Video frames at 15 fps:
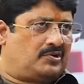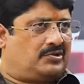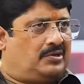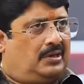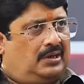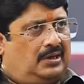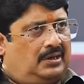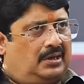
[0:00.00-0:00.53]
पक्ष
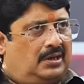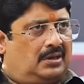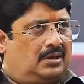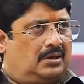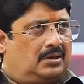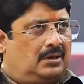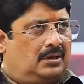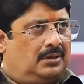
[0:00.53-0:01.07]
ने ले जा
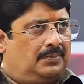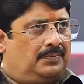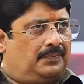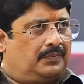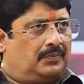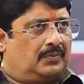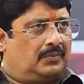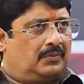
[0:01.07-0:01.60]
करके
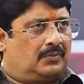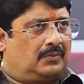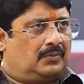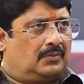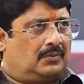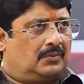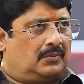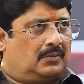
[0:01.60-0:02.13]

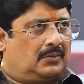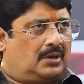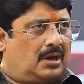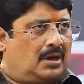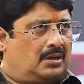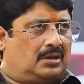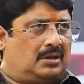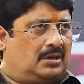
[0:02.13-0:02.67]

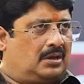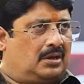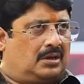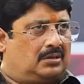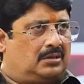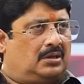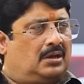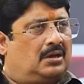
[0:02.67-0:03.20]
काट करके
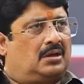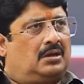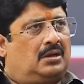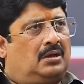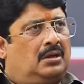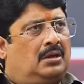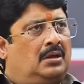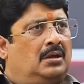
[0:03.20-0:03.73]
हत्या
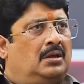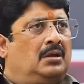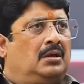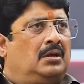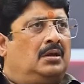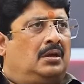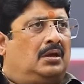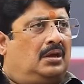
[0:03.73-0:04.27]
करी
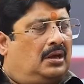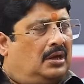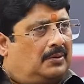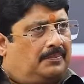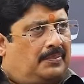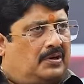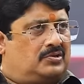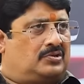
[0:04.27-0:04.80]

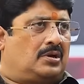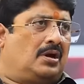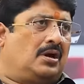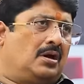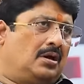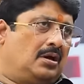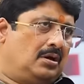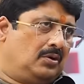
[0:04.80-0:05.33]
एक पक्ष
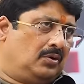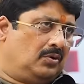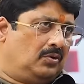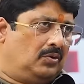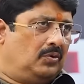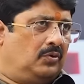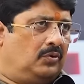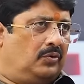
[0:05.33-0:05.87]

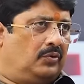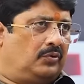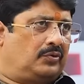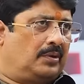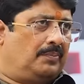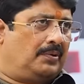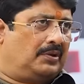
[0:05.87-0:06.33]
उसके